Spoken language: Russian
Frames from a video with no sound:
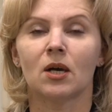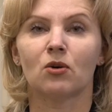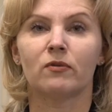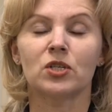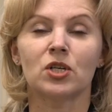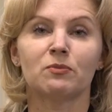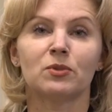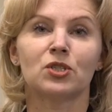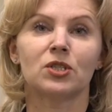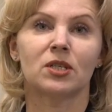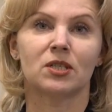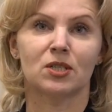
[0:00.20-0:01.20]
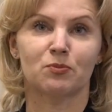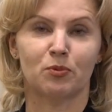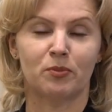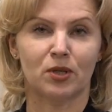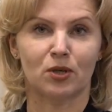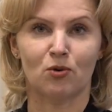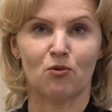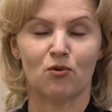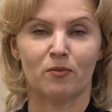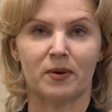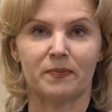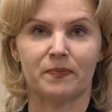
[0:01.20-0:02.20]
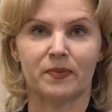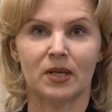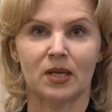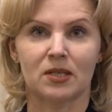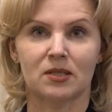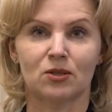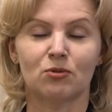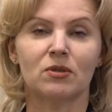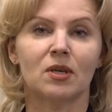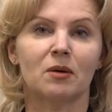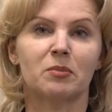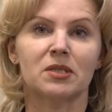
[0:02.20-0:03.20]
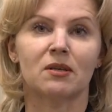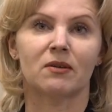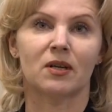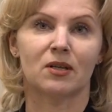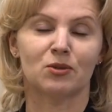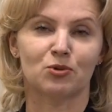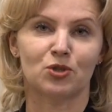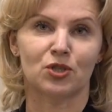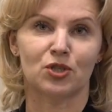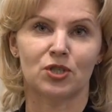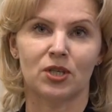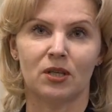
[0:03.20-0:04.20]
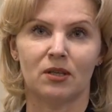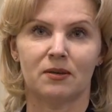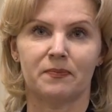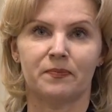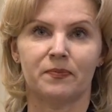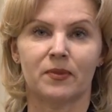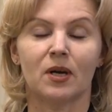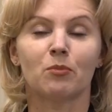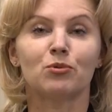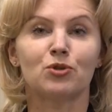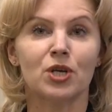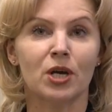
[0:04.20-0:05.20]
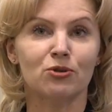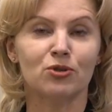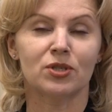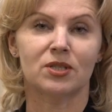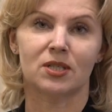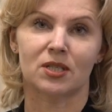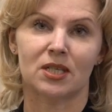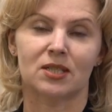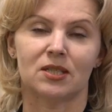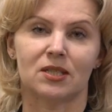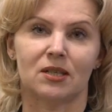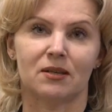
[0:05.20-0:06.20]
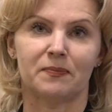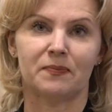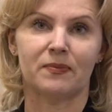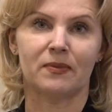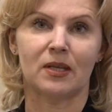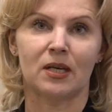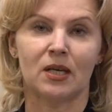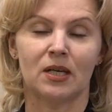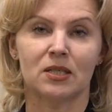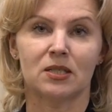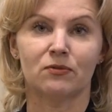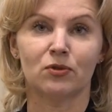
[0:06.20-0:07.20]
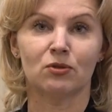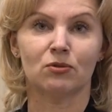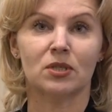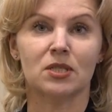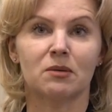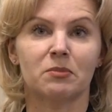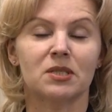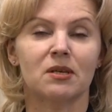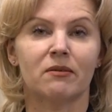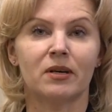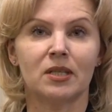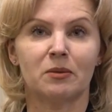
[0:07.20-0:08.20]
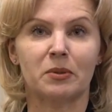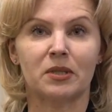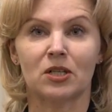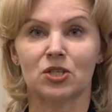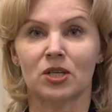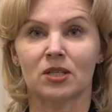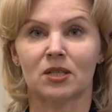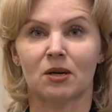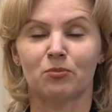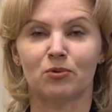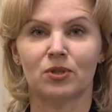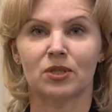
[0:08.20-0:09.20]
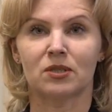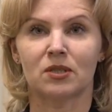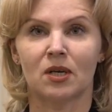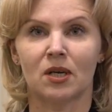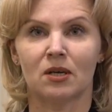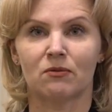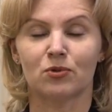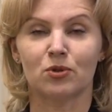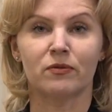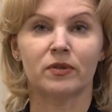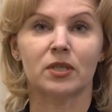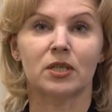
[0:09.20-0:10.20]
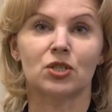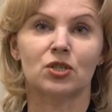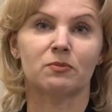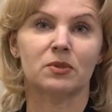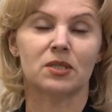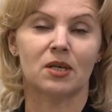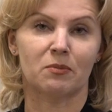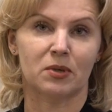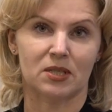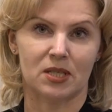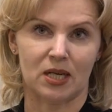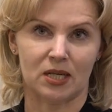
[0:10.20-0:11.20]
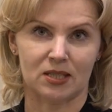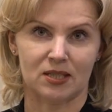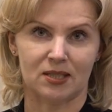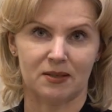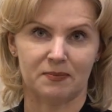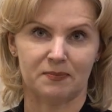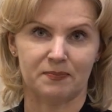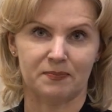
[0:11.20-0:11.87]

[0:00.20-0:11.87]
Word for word: Уважаемые жители Республики Коми, сотрудники образовательных учреждений, обучающиеся и родители. Сегодня отрасль образования продолжает работать в условиях режима самоизоляции.